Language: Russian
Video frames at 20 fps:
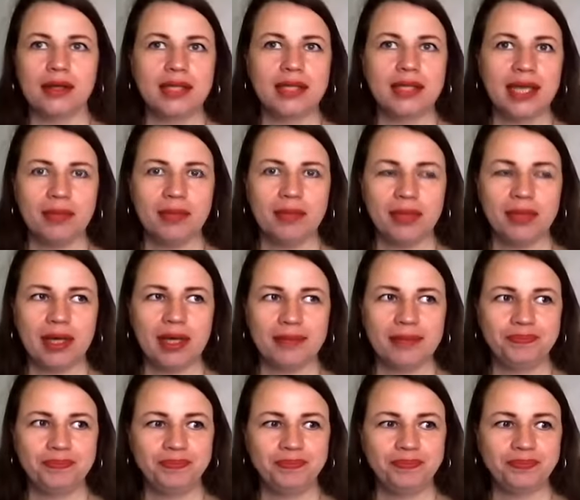когда я
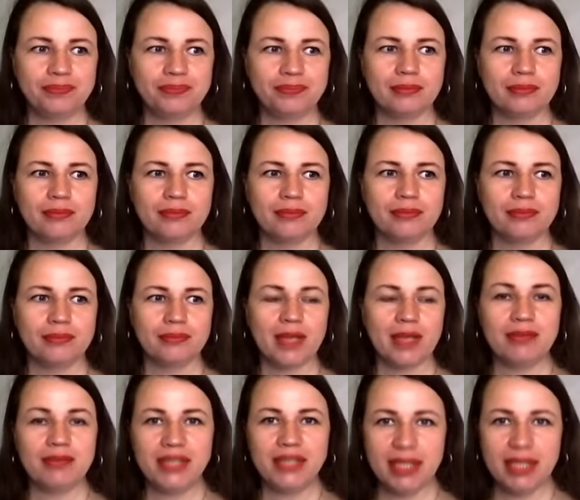была
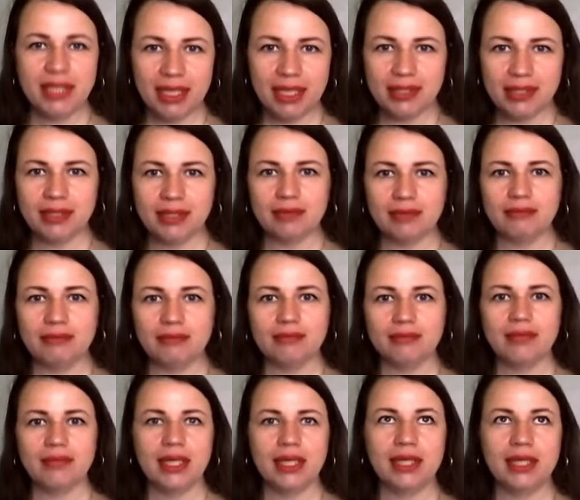в декрете,
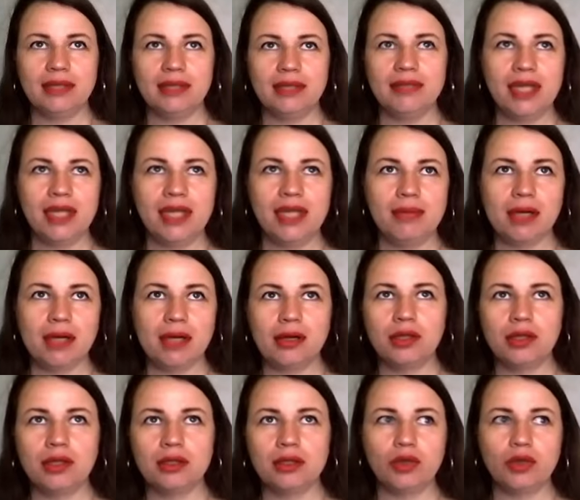это время,
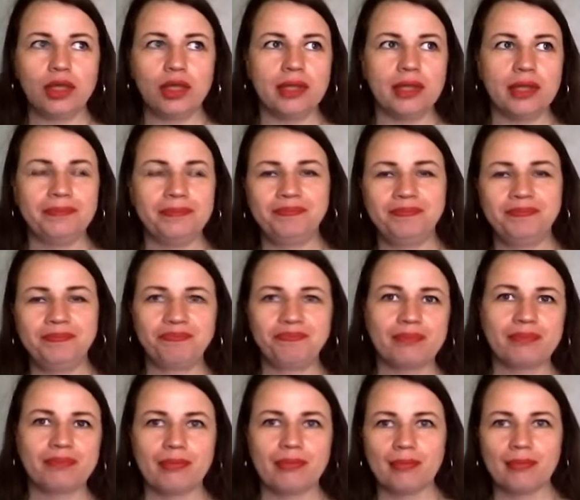которое
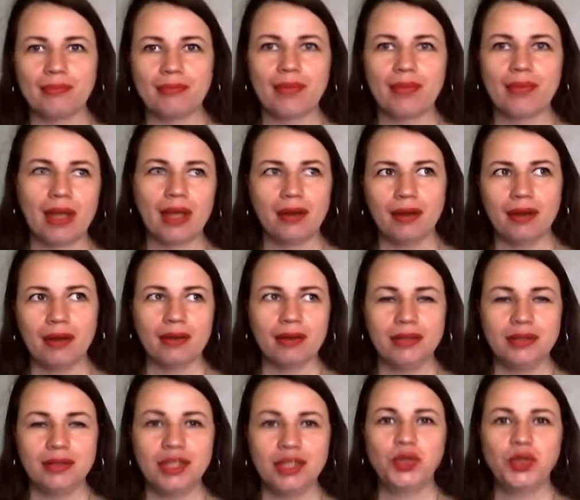
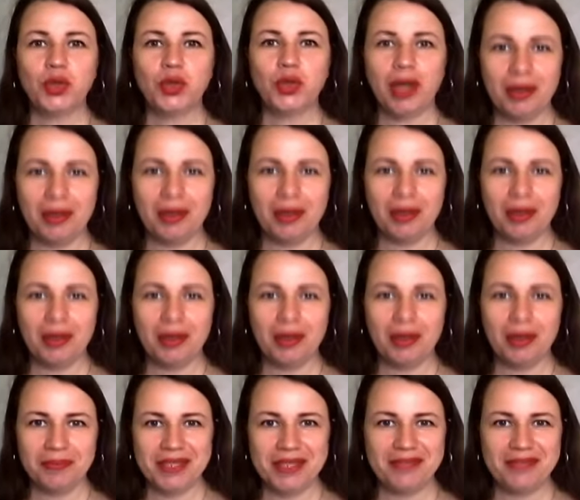День сурка
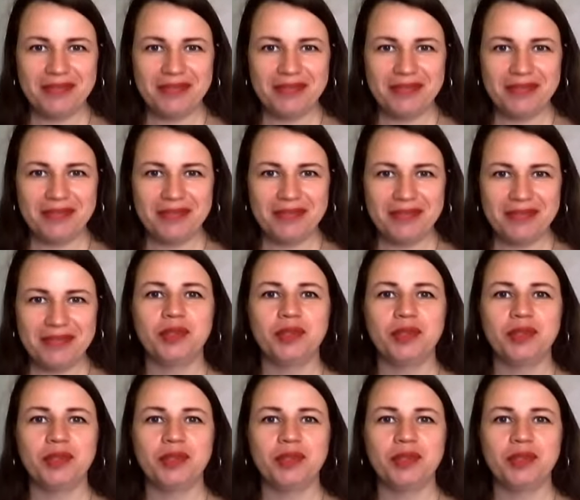называется.